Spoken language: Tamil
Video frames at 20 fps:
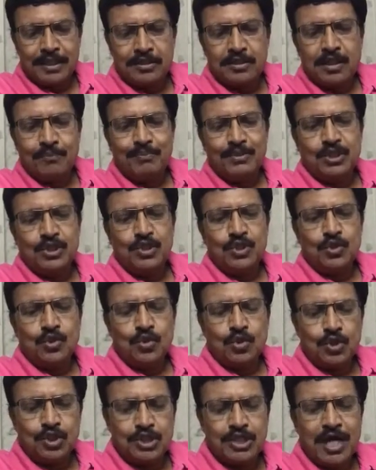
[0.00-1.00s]
உணர்வு
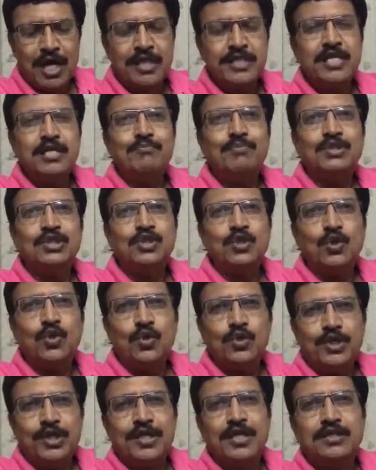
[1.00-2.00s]
அப்படிங்கிறதெல்லாம்
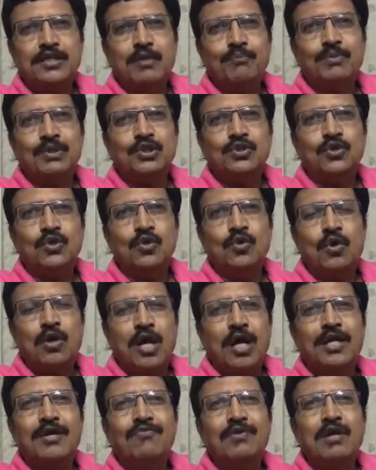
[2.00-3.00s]
முதல்
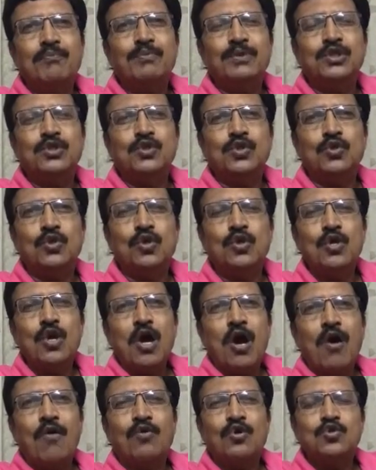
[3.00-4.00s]
பகுதியாகவும்
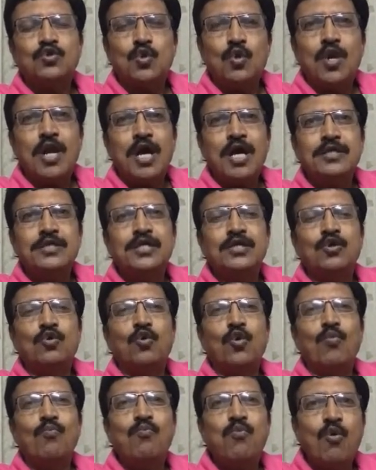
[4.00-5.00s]
அறிவுங்கிறது
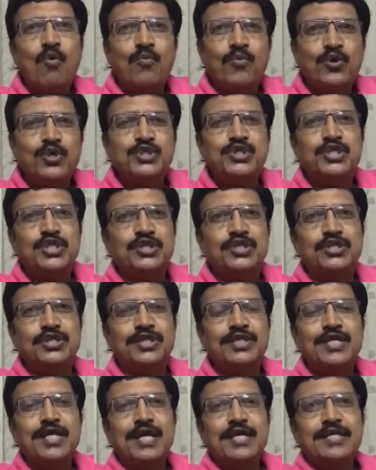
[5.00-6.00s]
ரெண்டாவது
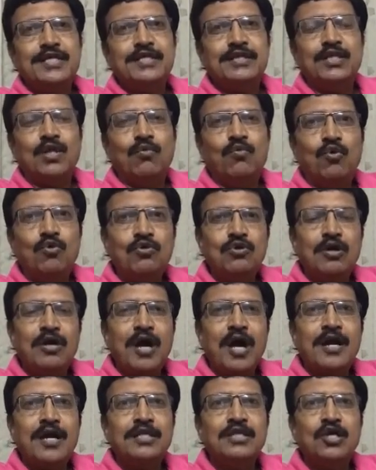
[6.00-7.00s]
பகுதியாகவும் இருக்குது
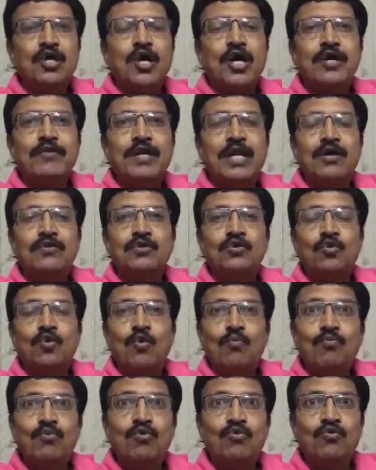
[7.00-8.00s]
முதல்
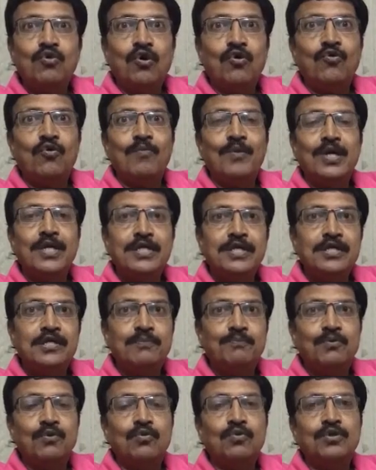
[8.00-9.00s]
பகுதி வந்து
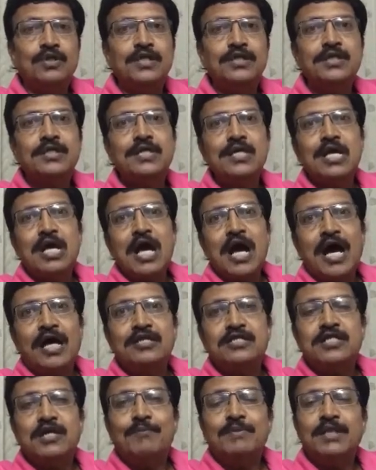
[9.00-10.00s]
தானாக தோன்றி
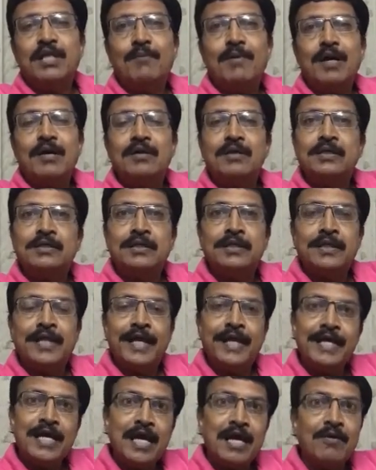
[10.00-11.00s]
மறைகிற
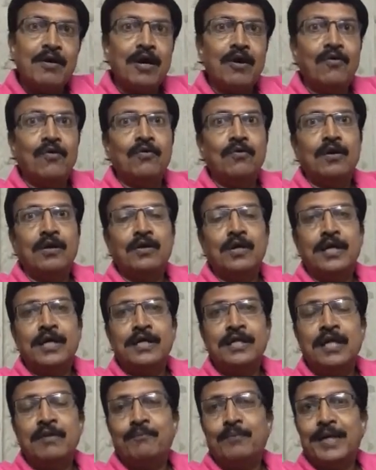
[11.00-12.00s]
ஒரு இயற்கையான
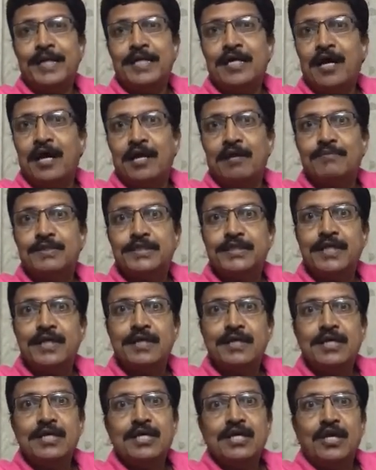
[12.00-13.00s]
இயக்கம் அப்படின்னு நம்ம
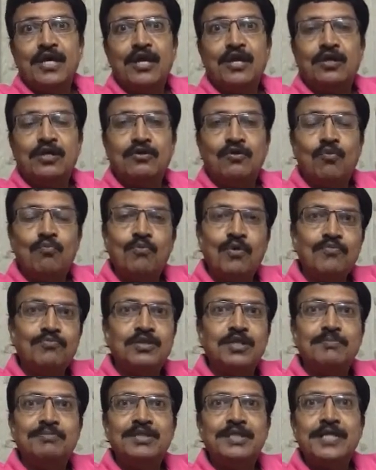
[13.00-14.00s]
வச்சுக்கணும்
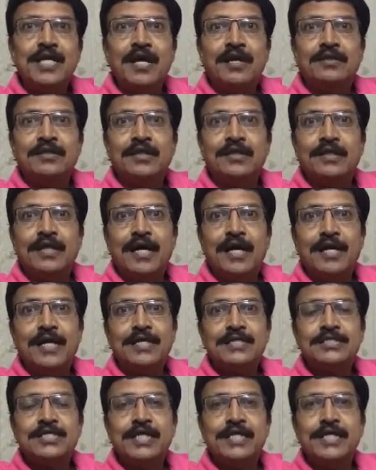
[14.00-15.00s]
ரெண்டாவது
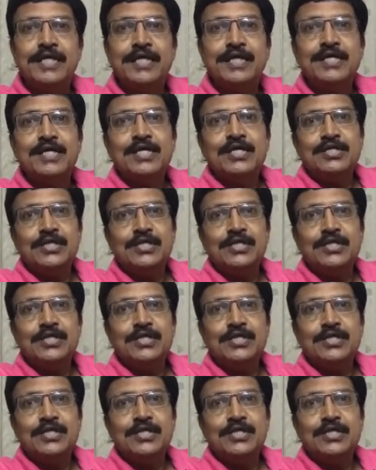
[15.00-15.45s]
பகுதிக்கு